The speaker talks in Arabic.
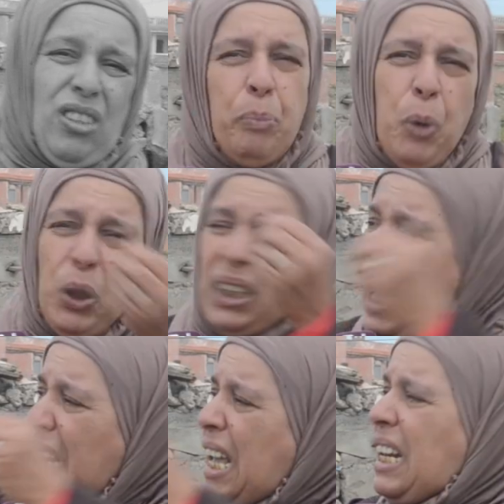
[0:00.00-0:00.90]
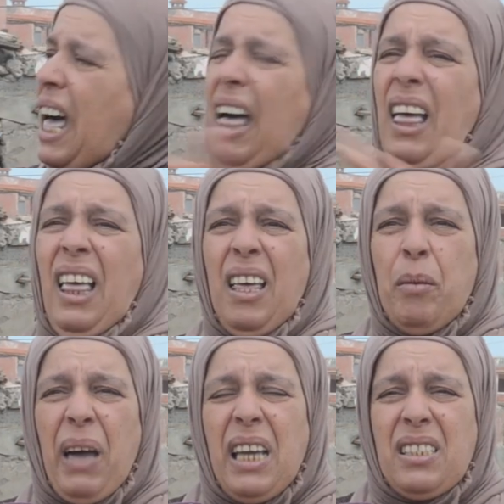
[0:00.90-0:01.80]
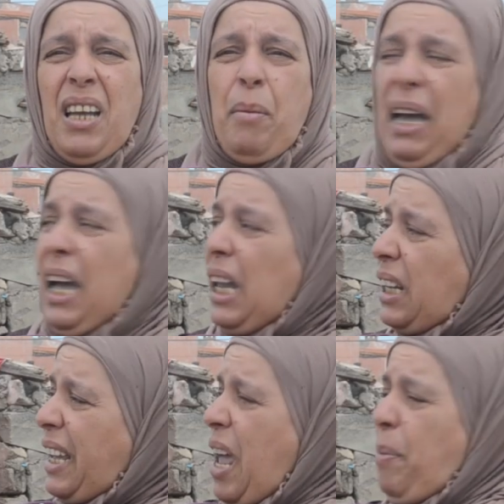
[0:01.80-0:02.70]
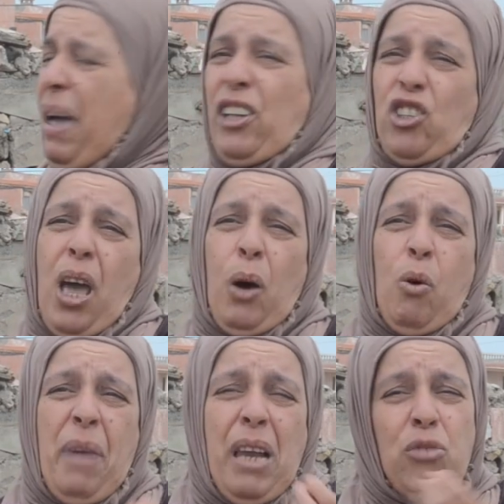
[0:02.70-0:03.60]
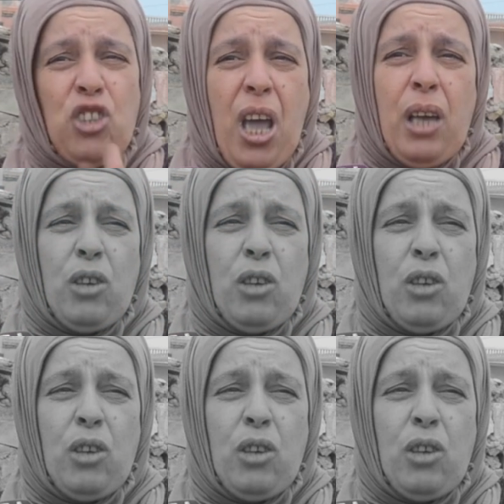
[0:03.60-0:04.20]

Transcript: بعدي انا هنا بقيت هنا مع الكلاب حاشاك ومع المشاش